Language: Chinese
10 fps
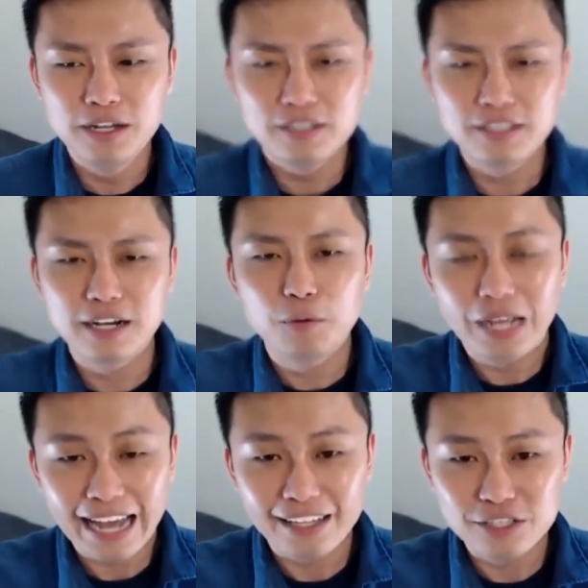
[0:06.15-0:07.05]
那个尾
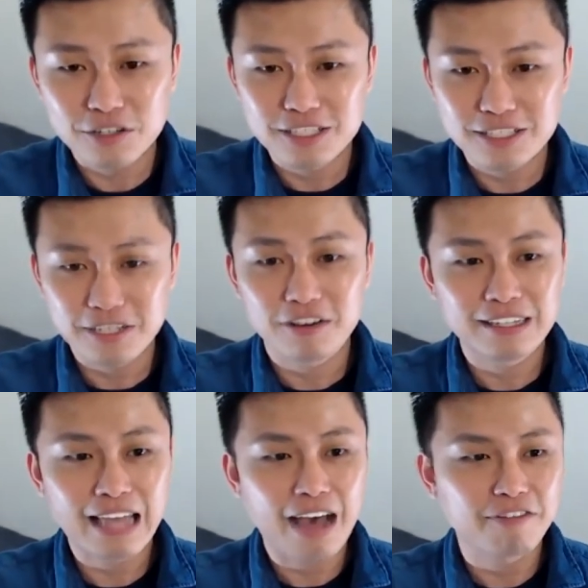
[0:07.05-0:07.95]
牙的时候，其实也有跟
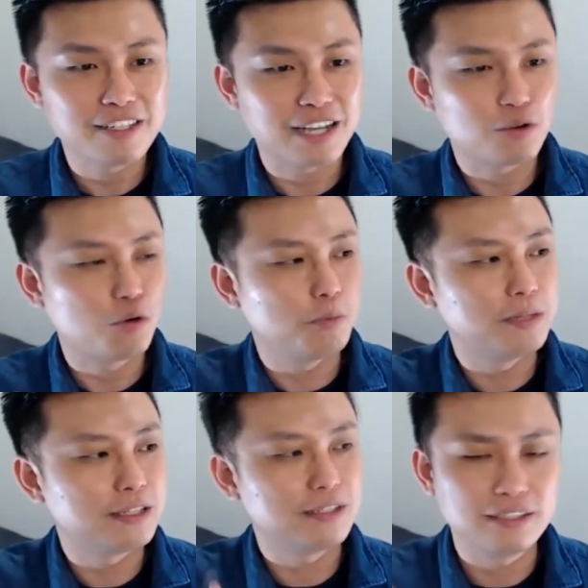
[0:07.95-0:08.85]
大家分享过我们
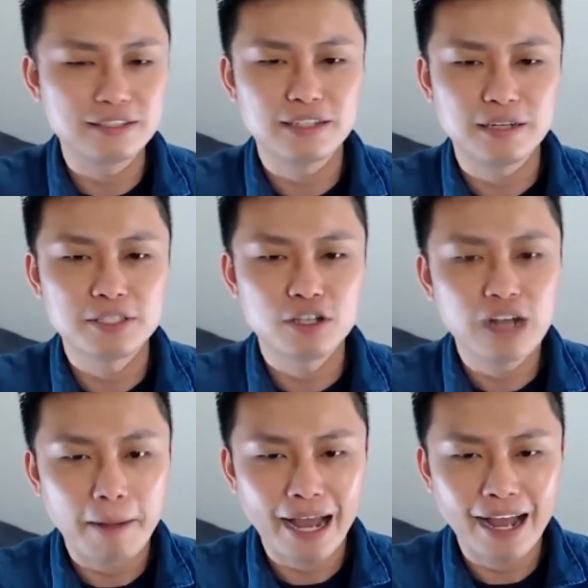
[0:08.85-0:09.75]
的这个信用卡
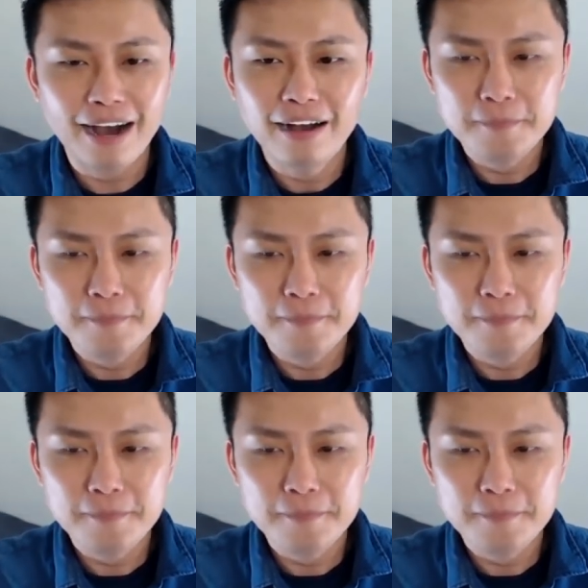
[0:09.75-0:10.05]
排行。